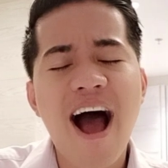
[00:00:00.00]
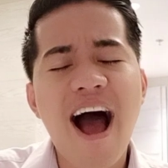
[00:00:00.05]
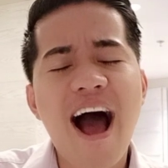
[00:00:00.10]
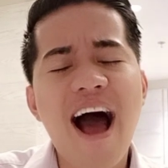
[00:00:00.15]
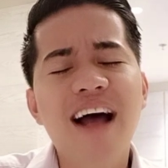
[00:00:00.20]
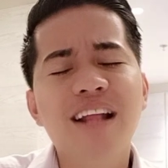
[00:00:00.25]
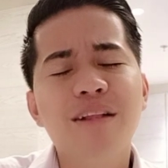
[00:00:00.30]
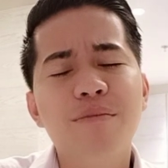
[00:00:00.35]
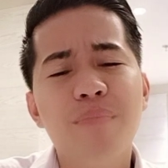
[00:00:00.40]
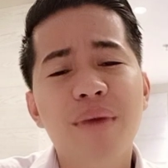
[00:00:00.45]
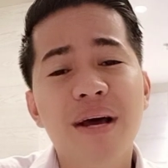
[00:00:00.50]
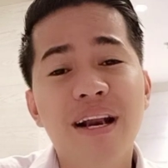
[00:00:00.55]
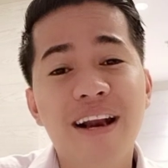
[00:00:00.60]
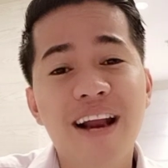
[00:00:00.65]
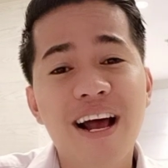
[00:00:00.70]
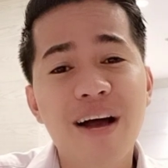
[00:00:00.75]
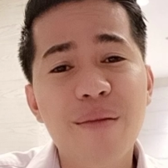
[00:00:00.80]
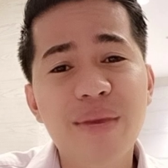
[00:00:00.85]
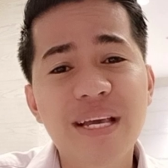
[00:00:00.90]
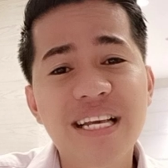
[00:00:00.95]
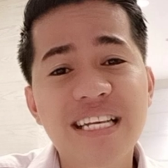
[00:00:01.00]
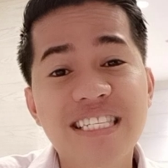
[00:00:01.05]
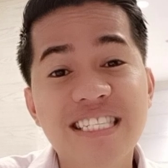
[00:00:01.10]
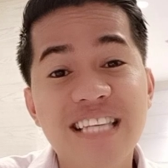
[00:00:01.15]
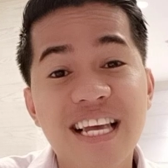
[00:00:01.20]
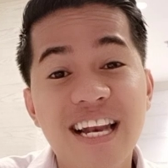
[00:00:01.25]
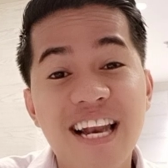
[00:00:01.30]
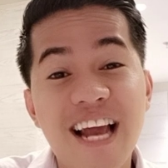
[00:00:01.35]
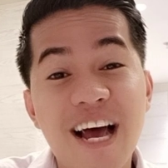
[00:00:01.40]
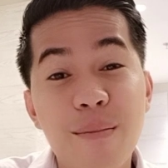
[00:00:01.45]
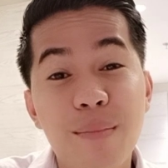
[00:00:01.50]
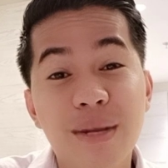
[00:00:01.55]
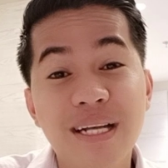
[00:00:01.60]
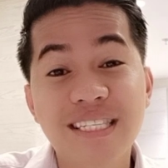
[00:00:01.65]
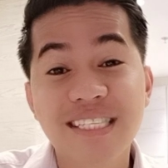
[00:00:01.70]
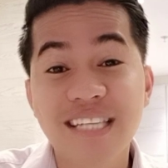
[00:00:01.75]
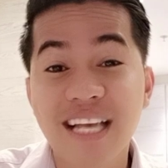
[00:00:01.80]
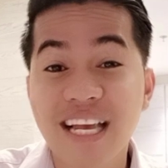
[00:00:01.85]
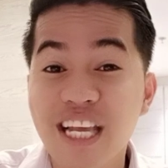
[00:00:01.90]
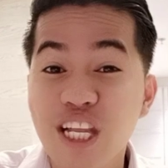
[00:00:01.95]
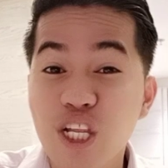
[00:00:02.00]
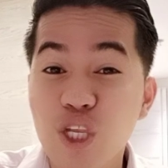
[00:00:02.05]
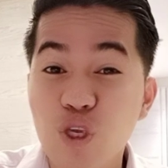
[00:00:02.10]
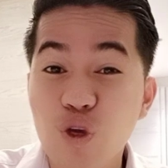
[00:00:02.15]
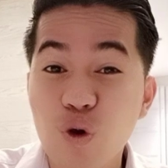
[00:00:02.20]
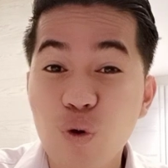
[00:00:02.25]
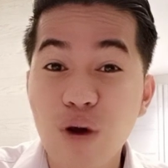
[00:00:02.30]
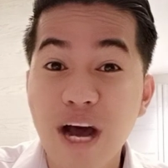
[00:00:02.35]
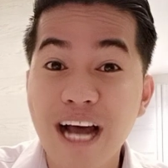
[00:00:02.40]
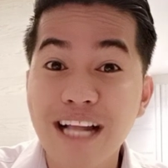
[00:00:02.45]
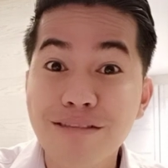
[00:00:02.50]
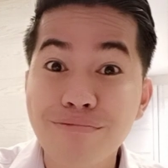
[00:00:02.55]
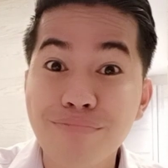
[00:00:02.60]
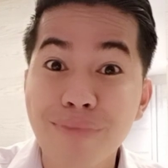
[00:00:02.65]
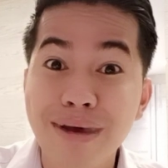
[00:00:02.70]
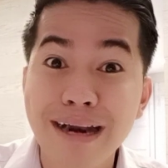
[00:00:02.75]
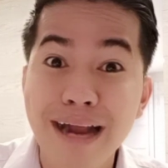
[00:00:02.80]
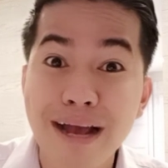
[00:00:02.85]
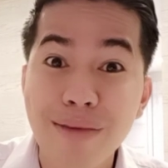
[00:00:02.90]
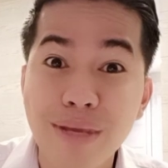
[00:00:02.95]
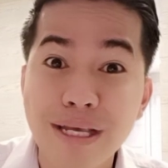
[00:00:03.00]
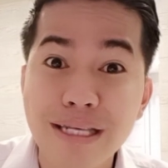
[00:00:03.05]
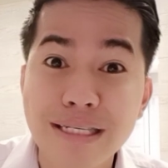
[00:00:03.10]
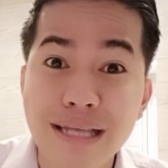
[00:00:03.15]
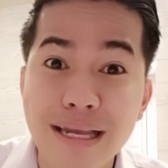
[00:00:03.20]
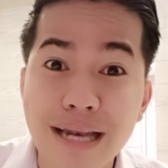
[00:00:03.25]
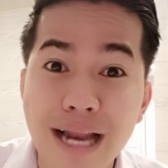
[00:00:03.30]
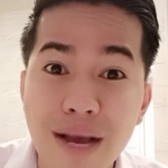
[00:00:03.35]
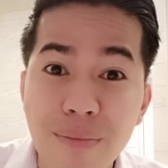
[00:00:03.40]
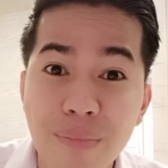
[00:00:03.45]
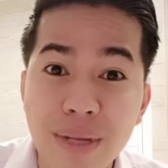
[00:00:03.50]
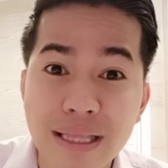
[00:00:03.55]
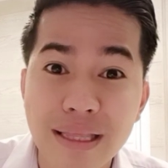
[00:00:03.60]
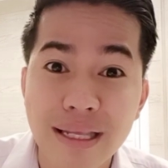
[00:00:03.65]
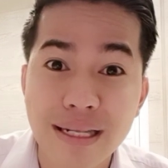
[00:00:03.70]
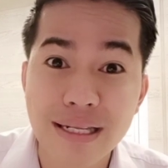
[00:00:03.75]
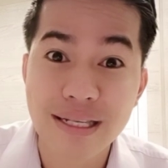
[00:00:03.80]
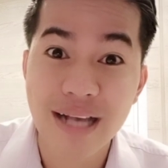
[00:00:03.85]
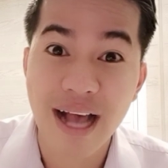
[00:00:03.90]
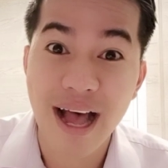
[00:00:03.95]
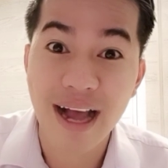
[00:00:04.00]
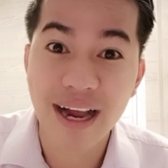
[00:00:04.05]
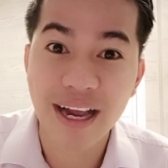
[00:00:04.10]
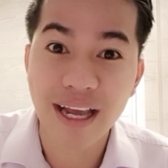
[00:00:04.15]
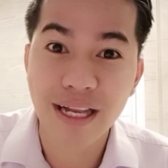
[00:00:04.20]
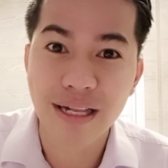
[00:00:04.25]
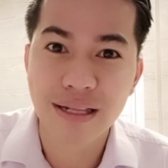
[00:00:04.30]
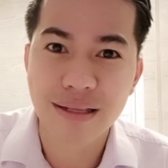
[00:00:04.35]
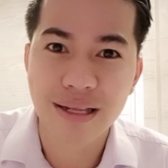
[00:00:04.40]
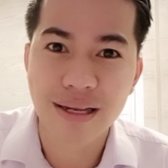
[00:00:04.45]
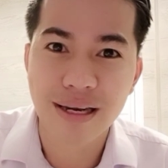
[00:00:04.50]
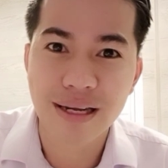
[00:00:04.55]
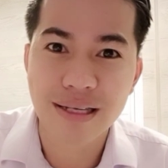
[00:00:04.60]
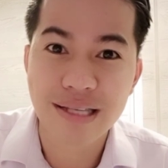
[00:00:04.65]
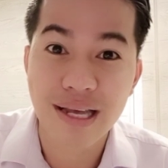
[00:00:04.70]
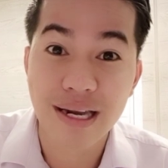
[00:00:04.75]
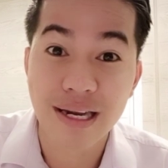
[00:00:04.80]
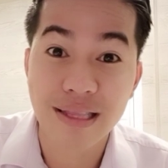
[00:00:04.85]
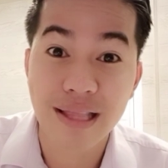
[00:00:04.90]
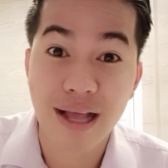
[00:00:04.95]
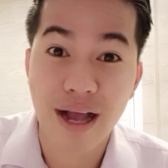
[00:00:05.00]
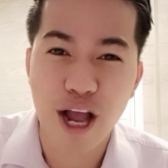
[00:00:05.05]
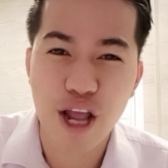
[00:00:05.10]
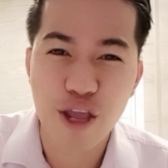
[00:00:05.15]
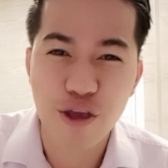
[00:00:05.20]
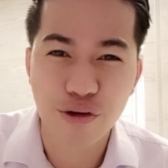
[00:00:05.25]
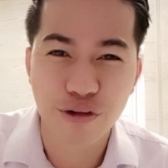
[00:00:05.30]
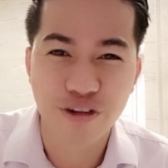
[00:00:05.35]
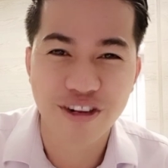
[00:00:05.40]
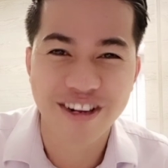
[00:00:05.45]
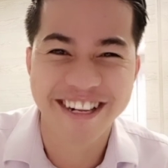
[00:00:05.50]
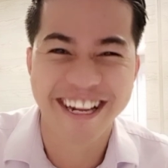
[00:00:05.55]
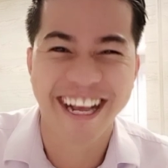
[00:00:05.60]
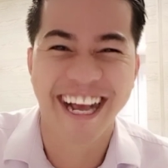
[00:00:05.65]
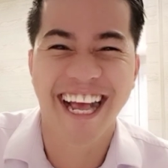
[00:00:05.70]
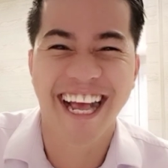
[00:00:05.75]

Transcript: At maraming salamat sa inyo at maraming salamat din sa akin na nagsalita ngayon.